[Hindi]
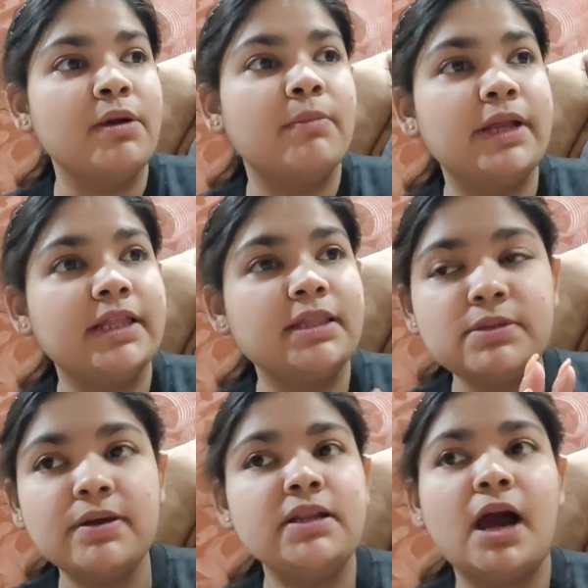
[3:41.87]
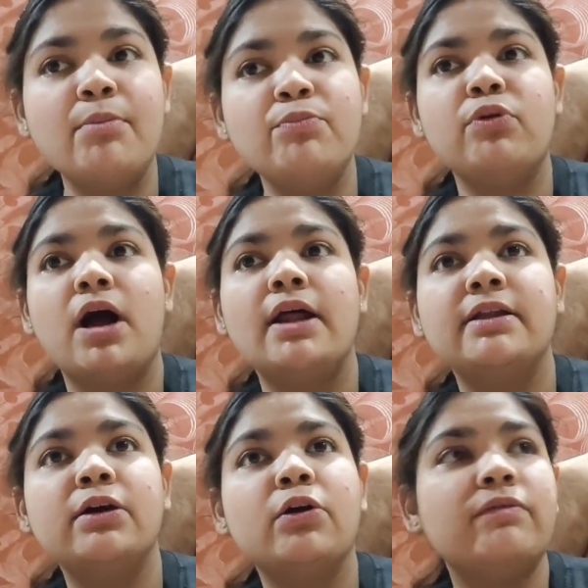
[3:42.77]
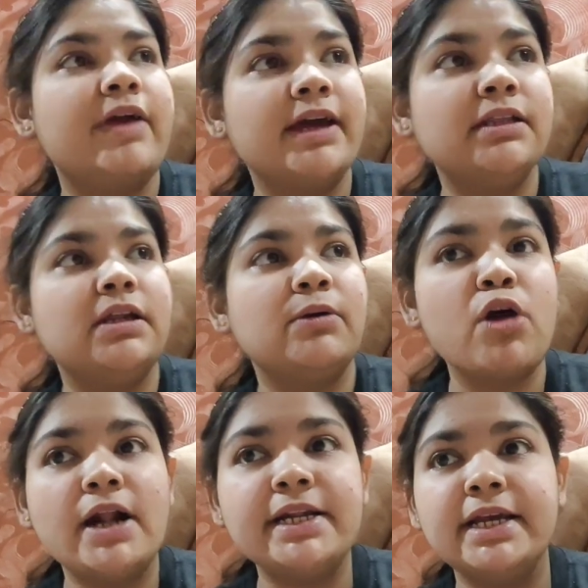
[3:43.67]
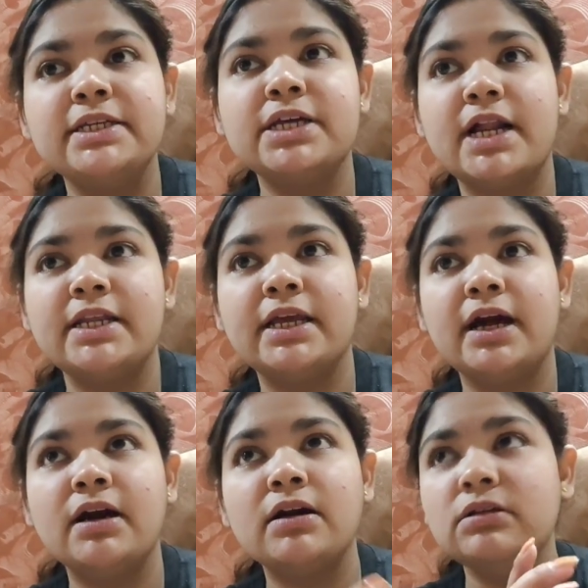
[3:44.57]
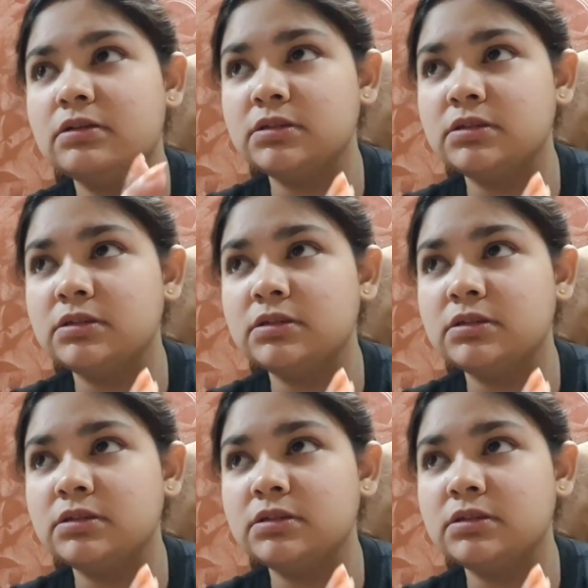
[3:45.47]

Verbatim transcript: बट एकदम से अगर नाम पुकार रहे हैं और वैगन आपको गाड़ी लेके जानी है अगर